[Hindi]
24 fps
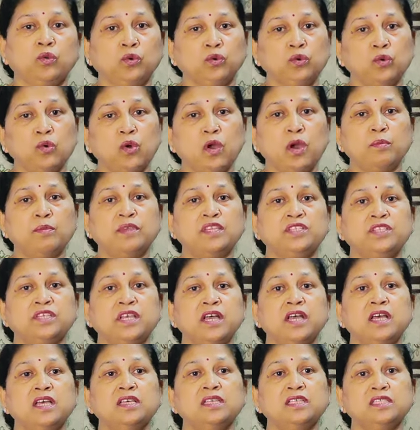उनको
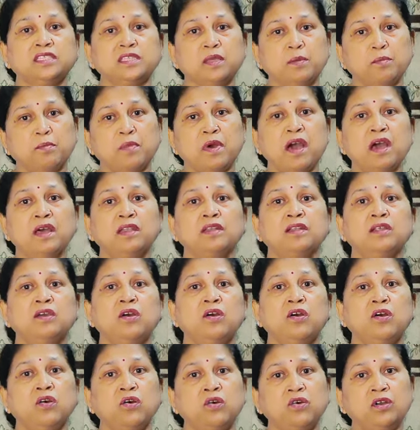हमेशा सम्मान
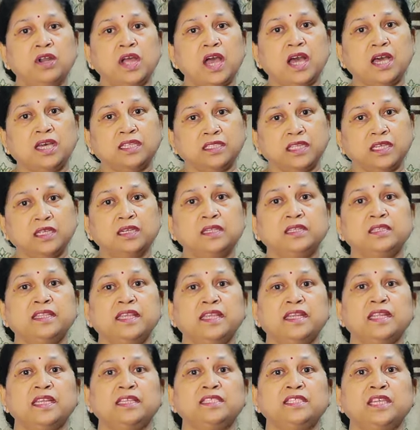और आदर
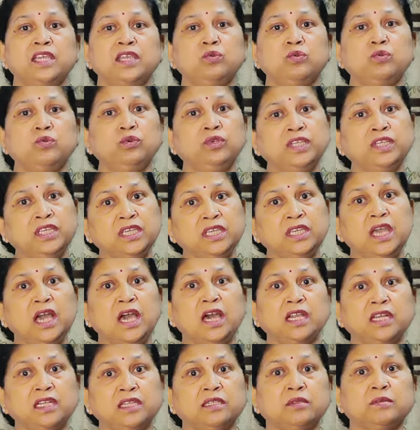देना चाहिए उनकी
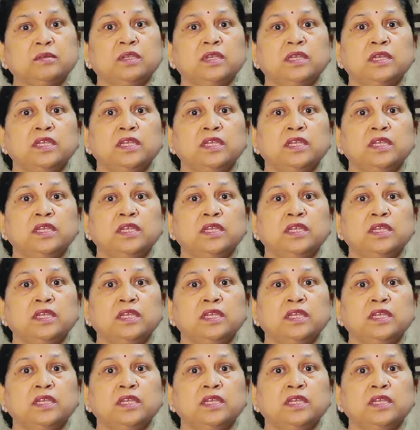हर